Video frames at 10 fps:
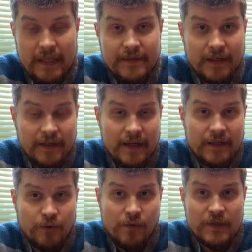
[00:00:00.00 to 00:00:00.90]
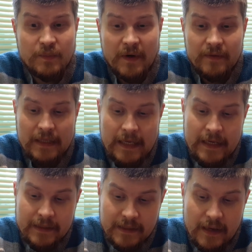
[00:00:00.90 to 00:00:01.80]
на канале «Голос правды»,
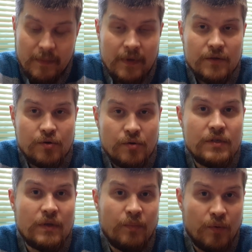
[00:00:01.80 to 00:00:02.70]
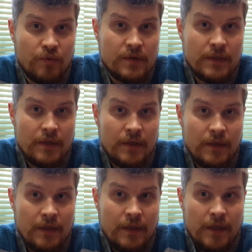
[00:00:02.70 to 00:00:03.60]
там соцопрос.
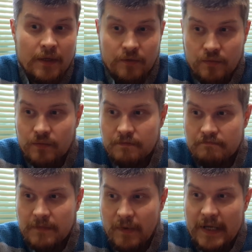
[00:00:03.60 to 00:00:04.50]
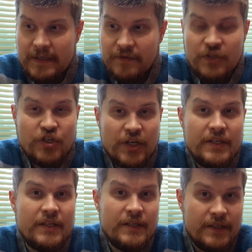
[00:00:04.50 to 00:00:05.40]
Ну, давайте в
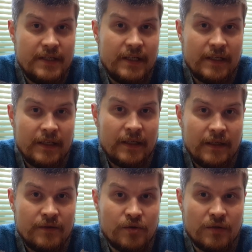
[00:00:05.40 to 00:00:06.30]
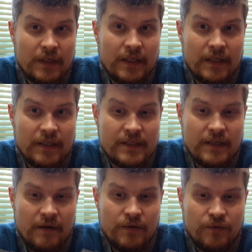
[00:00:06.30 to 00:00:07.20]
течение недели все-таки
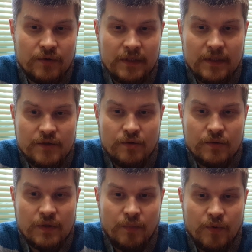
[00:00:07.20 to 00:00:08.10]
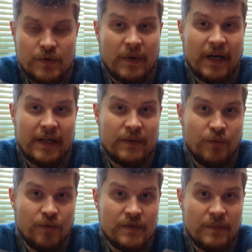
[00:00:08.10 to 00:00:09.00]
оставлю вот этот соцопрос, пока не
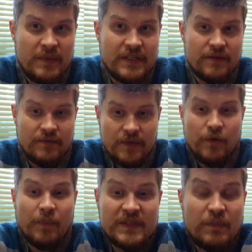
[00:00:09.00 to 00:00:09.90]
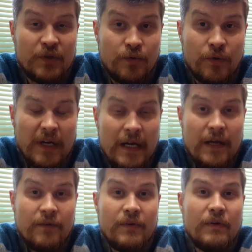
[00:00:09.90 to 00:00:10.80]
буду записывать видео. Посмотрю,
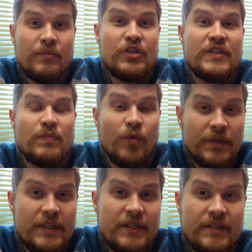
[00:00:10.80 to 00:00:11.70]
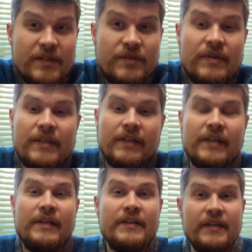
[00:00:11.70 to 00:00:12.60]
вы вообще смотрите действительно
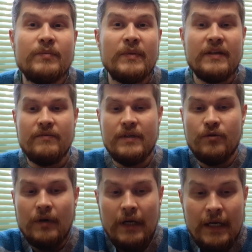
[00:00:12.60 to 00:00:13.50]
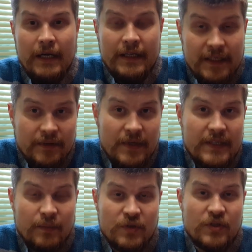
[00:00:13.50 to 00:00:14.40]
или нет мои видео. И
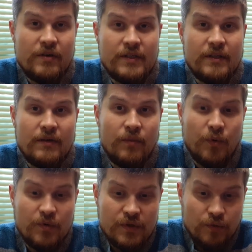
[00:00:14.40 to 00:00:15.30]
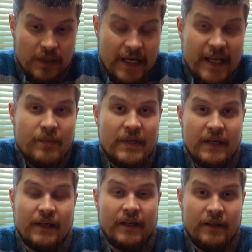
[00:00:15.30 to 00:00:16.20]
ответьте, пожалуйста, на вопрос, удалять мне
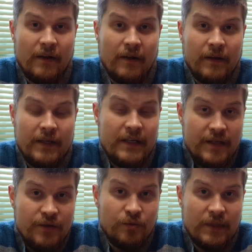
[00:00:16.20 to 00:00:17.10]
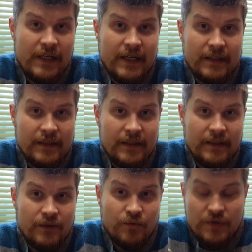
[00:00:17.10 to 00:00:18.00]
канал или не удалять.
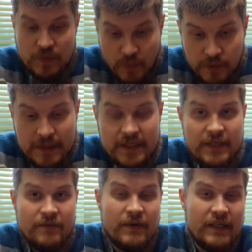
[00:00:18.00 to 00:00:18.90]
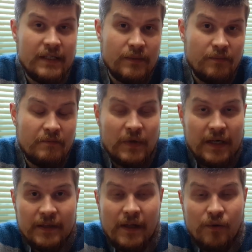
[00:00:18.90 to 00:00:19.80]
То есть смотрите вы
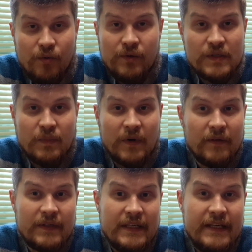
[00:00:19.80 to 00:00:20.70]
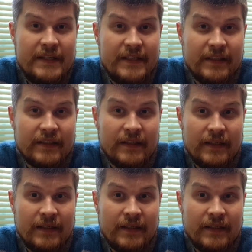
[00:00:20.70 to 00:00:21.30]
канал «Голос правды» или нет.